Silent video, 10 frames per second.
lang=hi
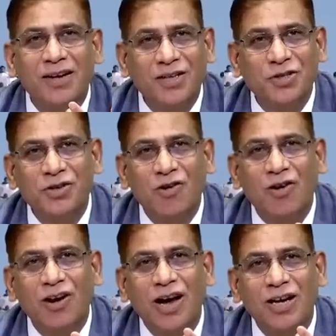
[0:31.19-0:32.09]
कृष्ण
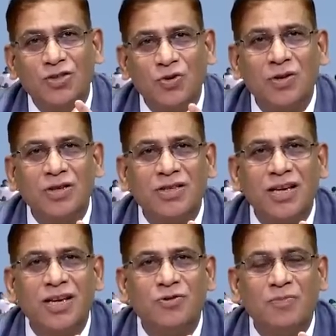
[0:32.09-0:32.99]
और अर्जुन
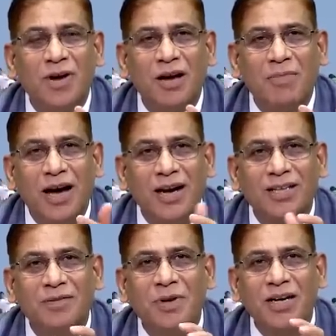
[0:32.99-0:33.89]
से जो
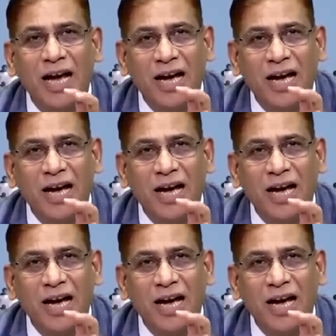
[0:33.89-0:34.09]
महाभारत में